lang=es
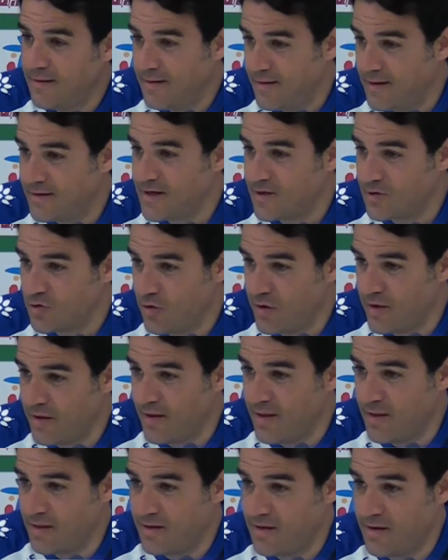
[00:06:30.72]
esa
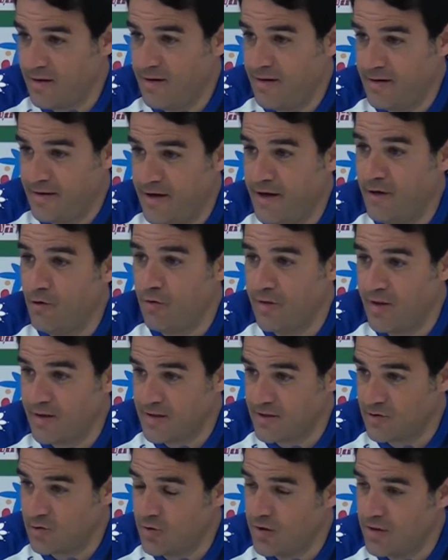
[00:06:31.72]
solidez, quién nos da
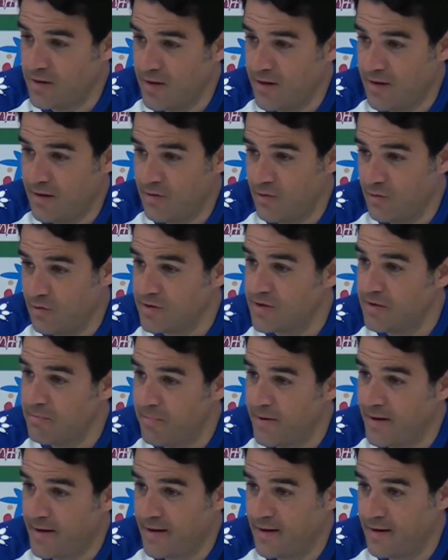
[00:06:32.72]
esa solidez o ese
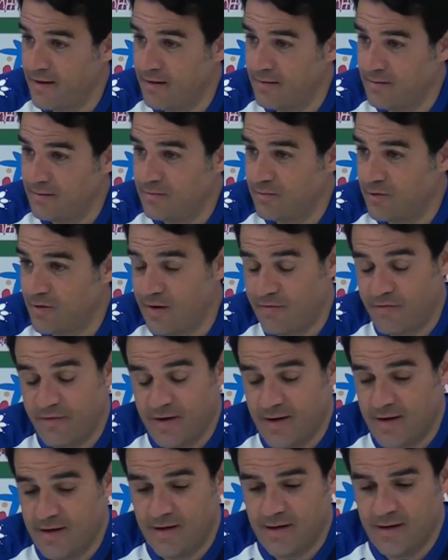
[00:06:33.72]
empaque, porque al
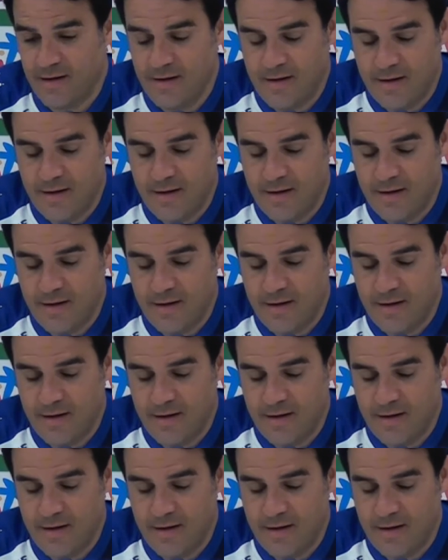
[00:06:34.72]
final